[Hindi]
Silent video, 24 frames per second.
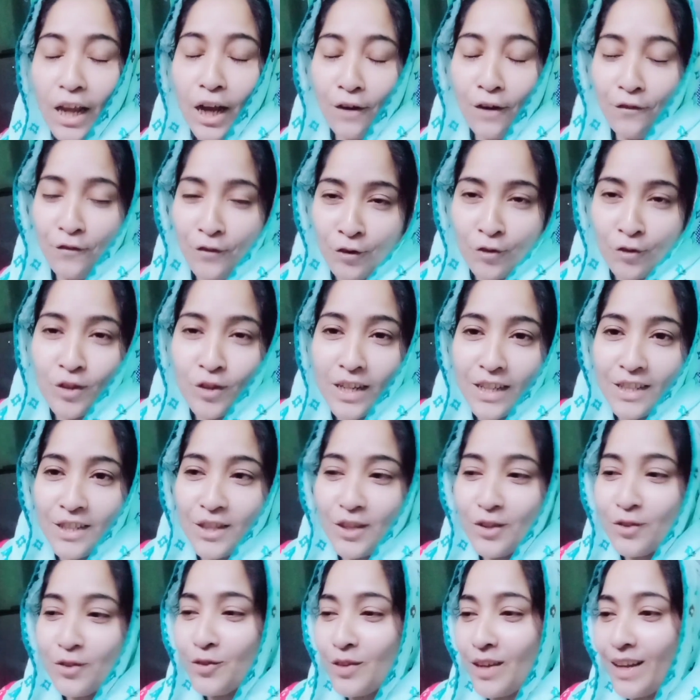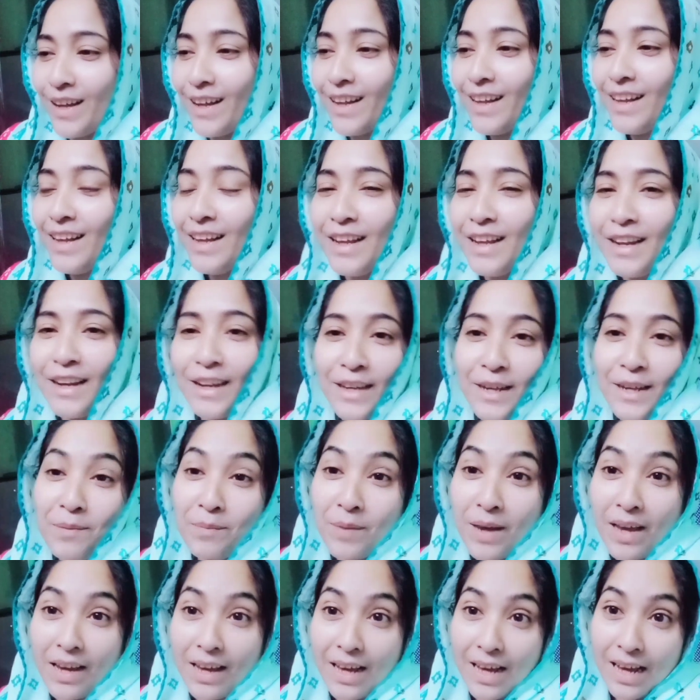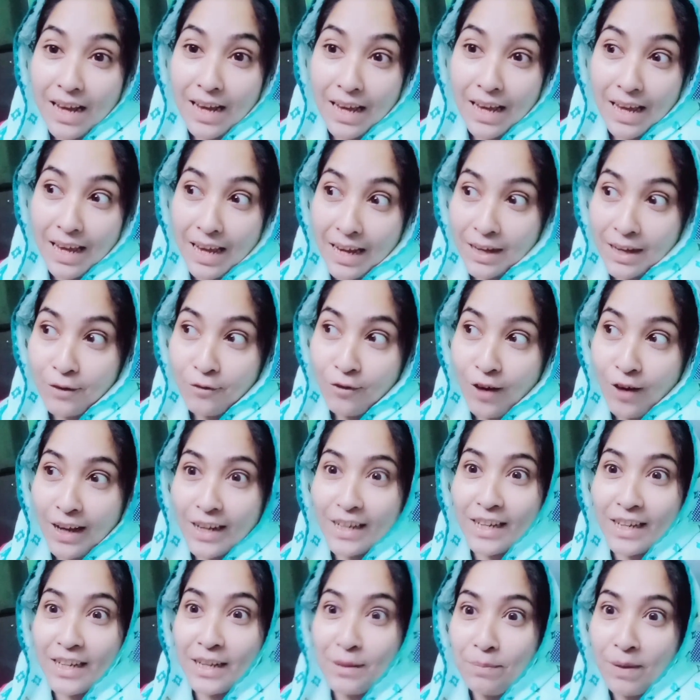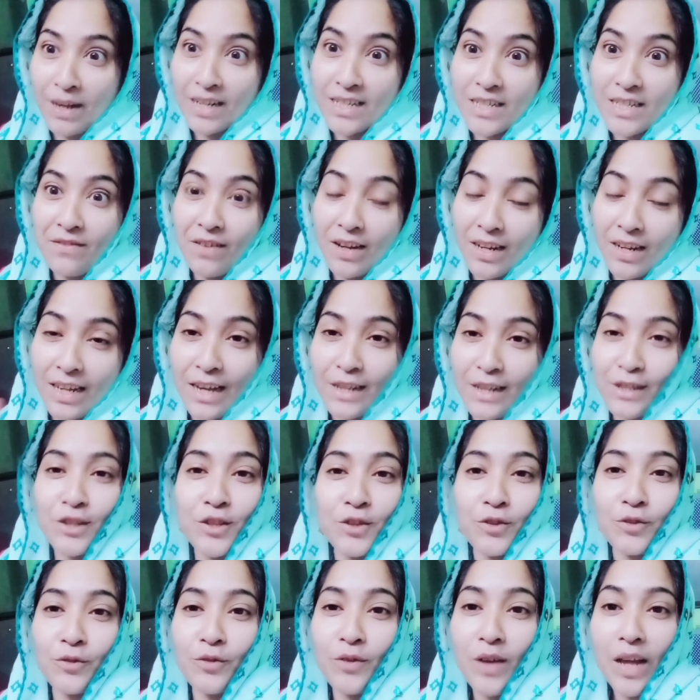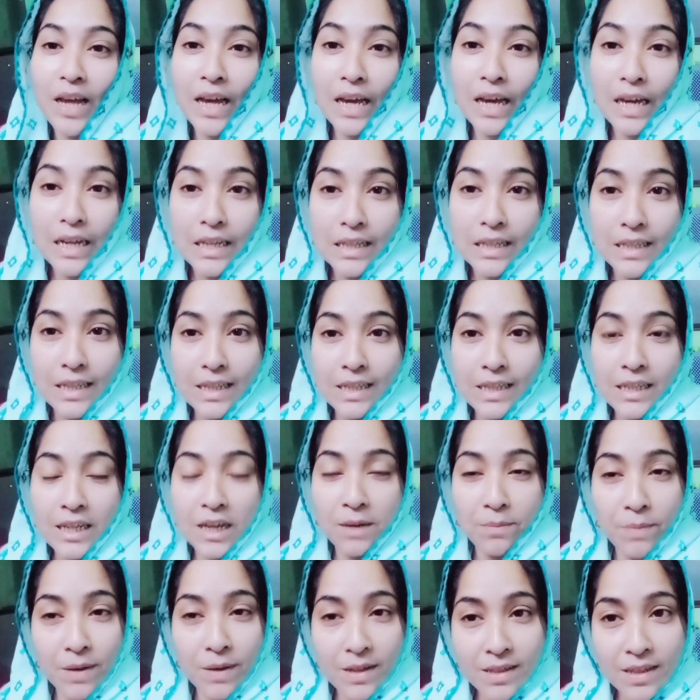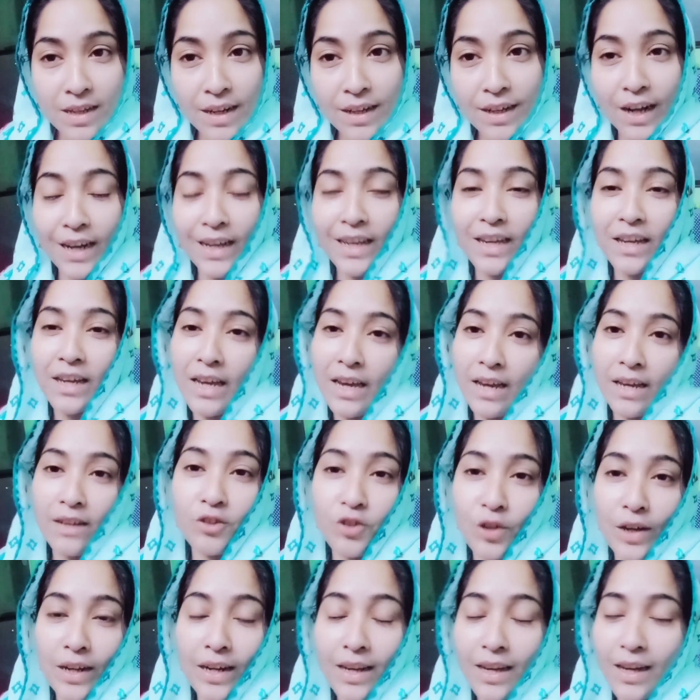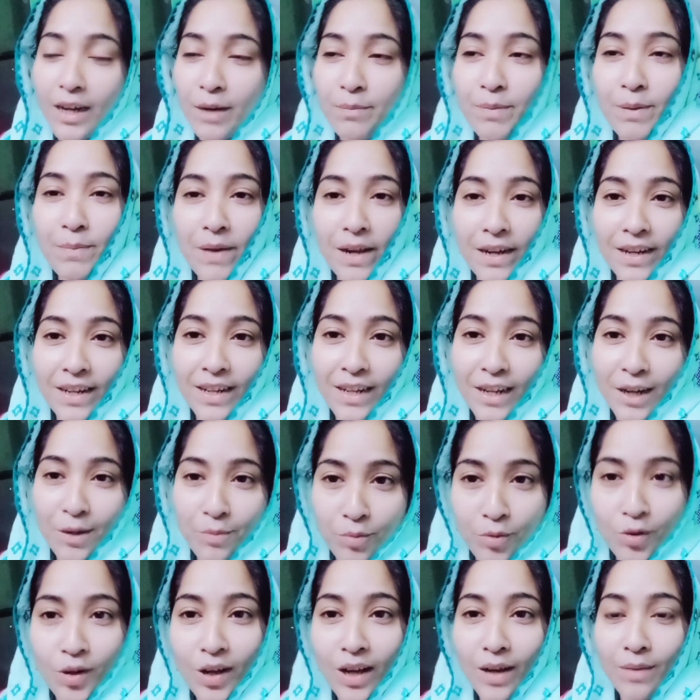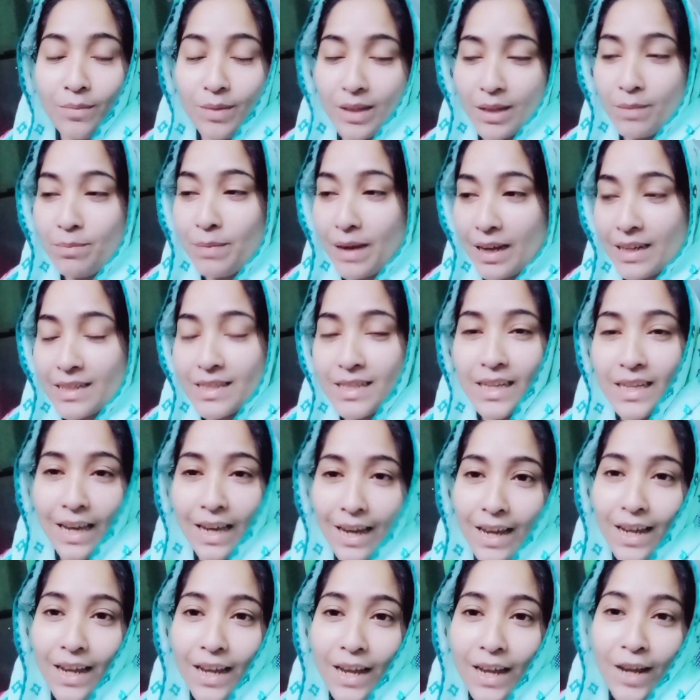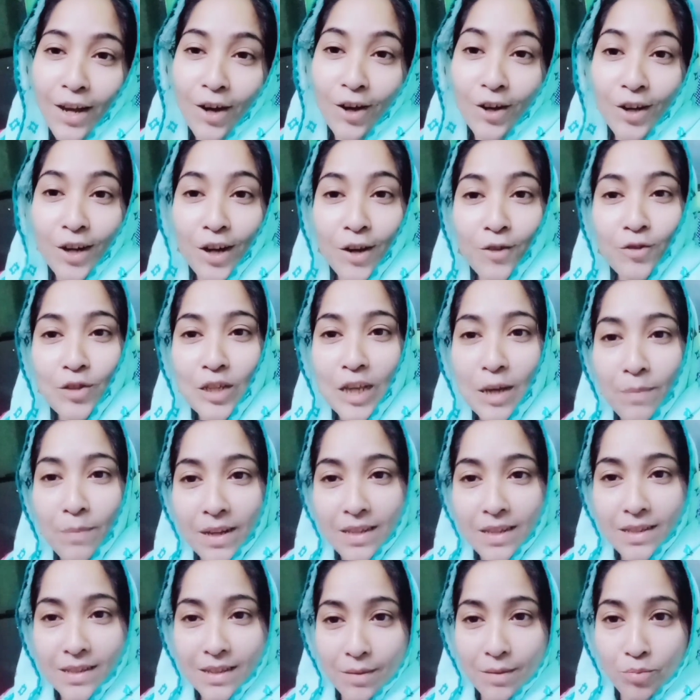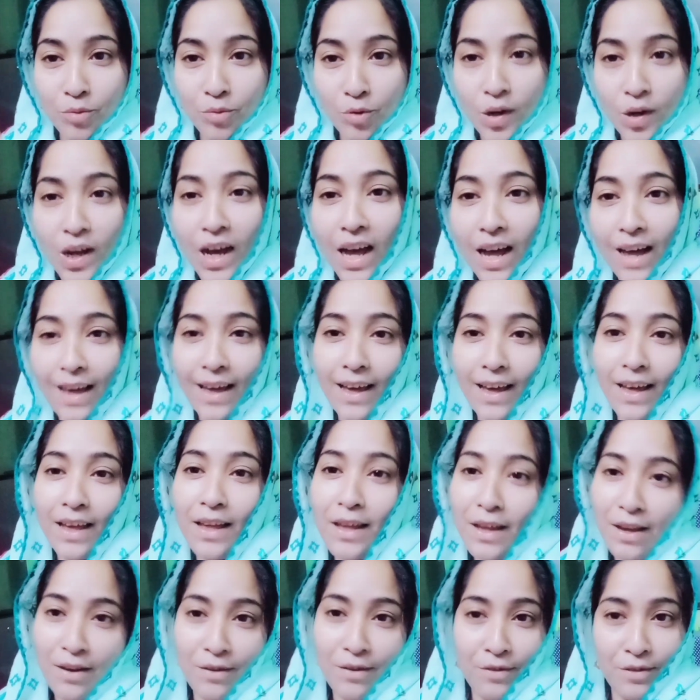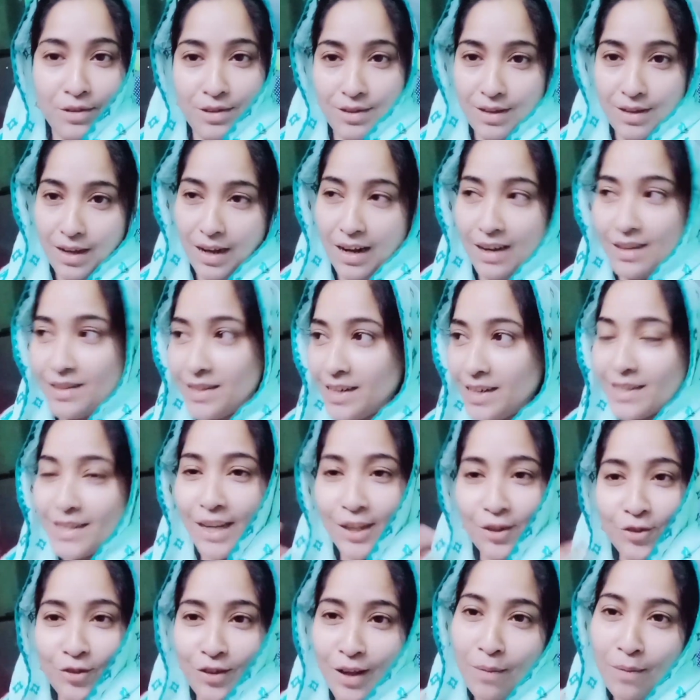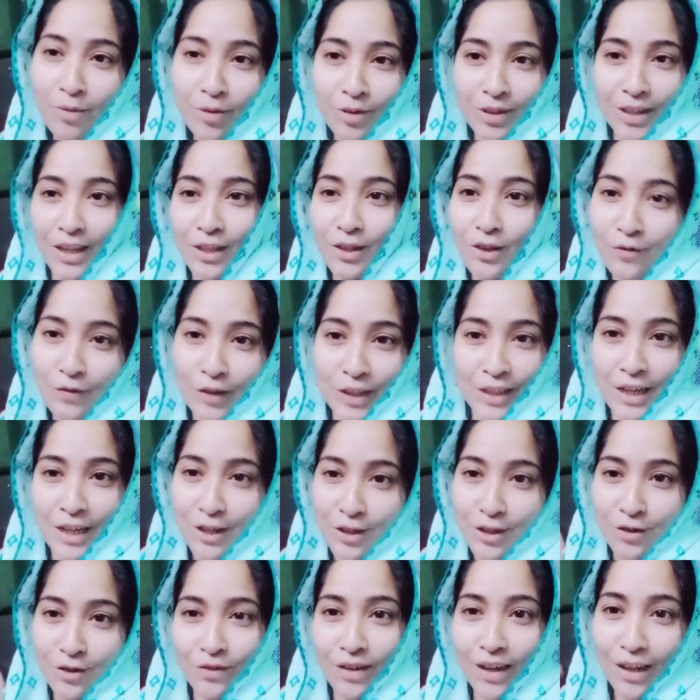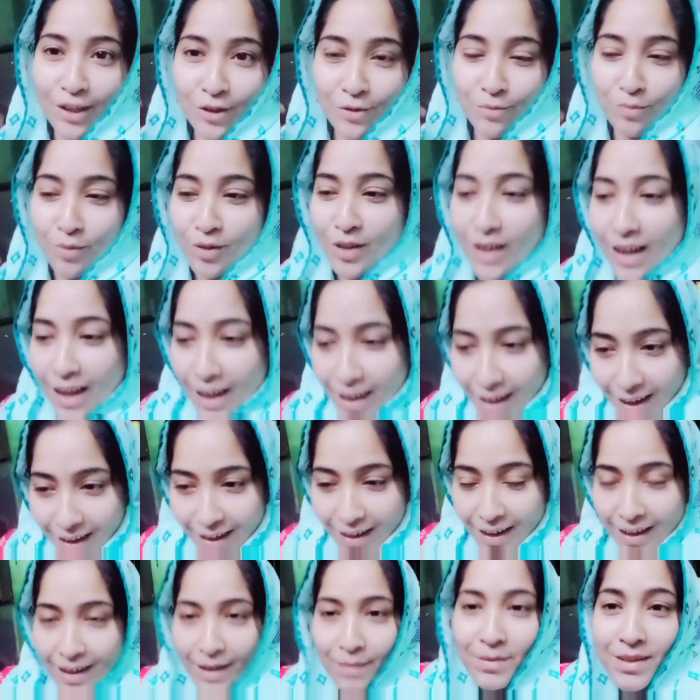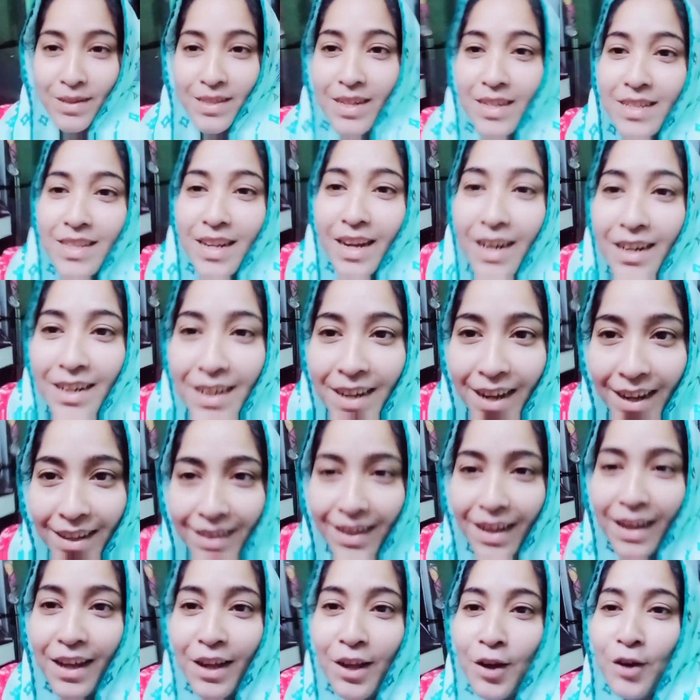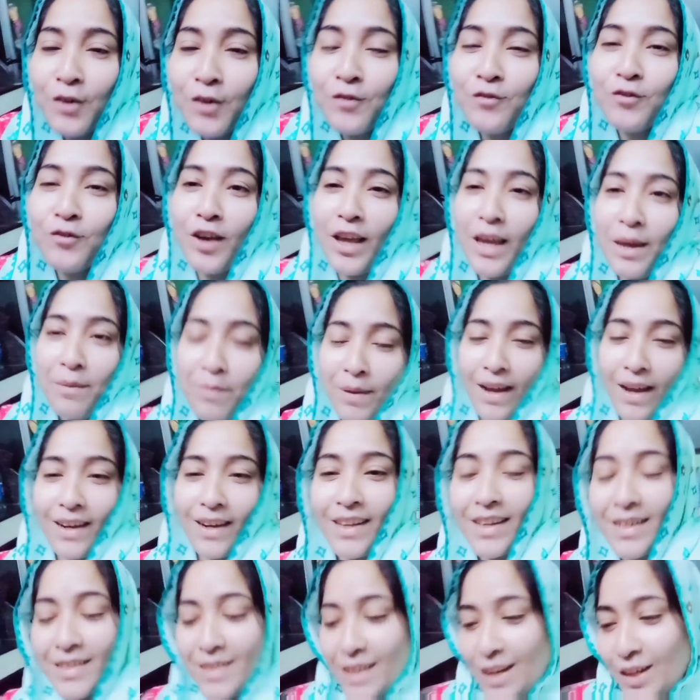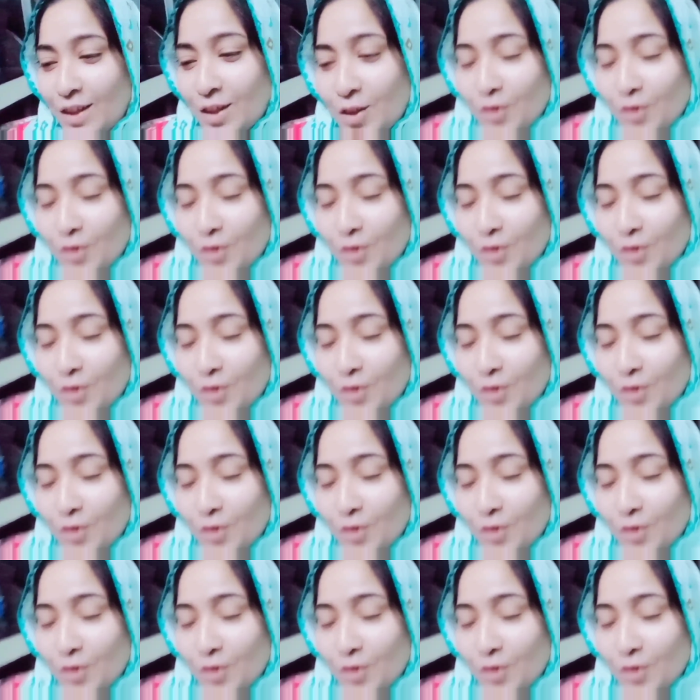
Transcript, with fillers: अफरोज़ किचन हो गया लेकिन मैं एक एक वाहिद पैसे वाली ऐसी हूँ जिसके पास ना ढंग के जो है ना घर पर पहनने के लिए बुरका मतलब मैक्सी है और ना उसके पास बुरखा है और हर जगह जाते तो आप लोग देखते हो वही छः सौ वाला जो बुरखा है पिछले साल लिया था वही पहन के जाती